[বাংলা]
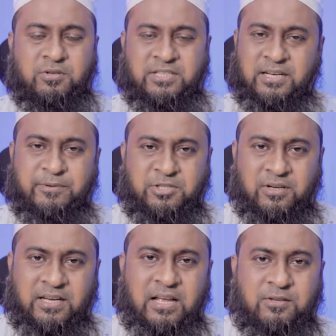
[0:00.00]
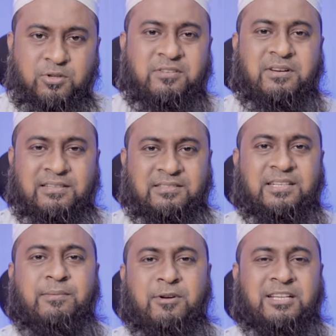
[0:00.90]
হোক সেটা বিষয় না যদি
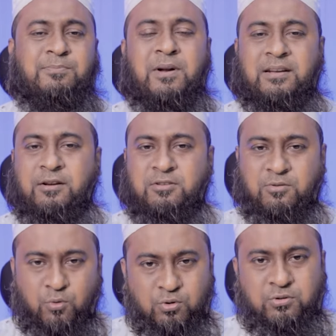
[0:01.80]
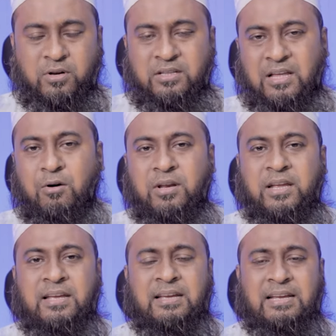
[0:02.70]
ট্রাস্টেড এবং এক্সপার্ট কারো কাছে কোর্স করেন তাহলে
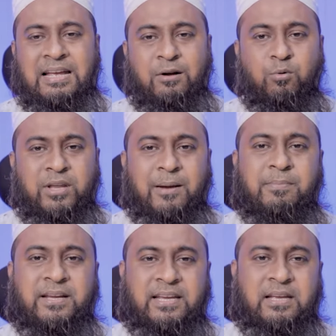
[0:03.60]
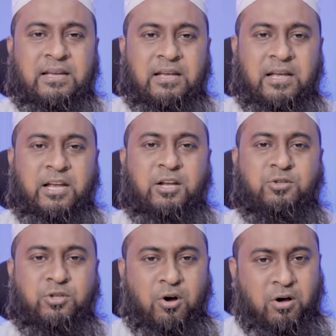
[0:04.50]
উনি আপনাকে
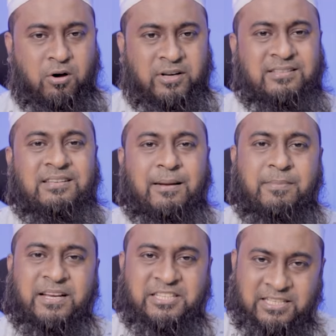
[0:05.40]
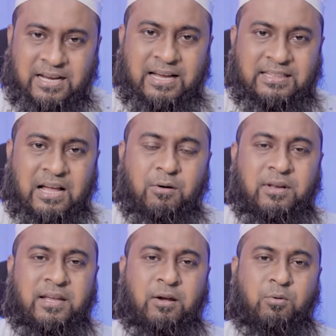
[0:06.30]
যদি অনেস্টলি আপনাকে শেখায়
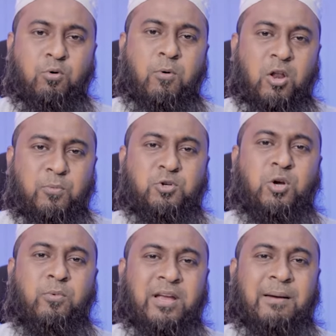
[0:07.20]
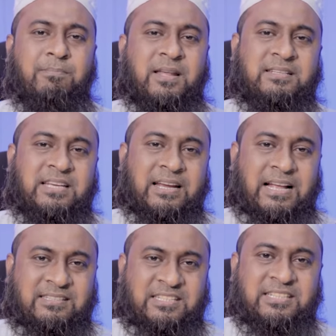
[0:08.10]
তাহলে খুব অল্প সময়ে আপনার যে
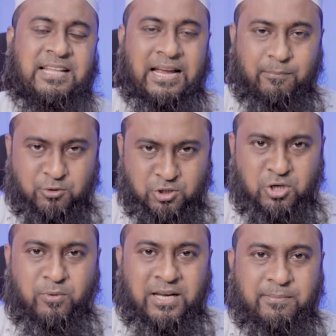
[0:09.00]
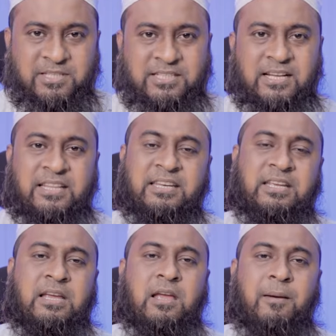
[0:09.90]
কাজটা শিখতে এক বছর সময় লাগবে সেটা তিনি
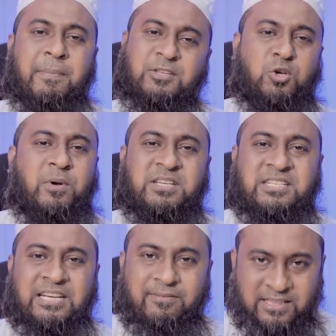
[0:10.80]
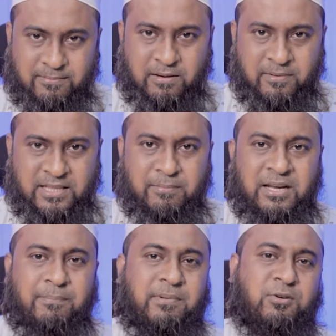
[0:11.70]
পাঁচ ছ মাসে শিখে ফেলতে পারবেন তার
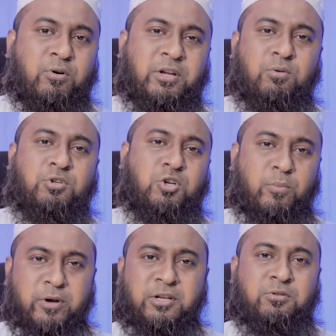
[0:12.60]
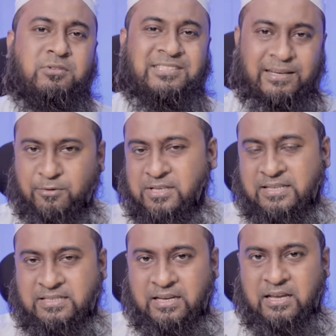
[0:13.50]
মানে আপনার অনেকগুলো সময় কিন্তু সেভ হয়ে
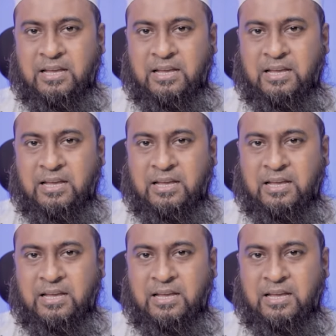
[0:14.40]
যাচ্ছে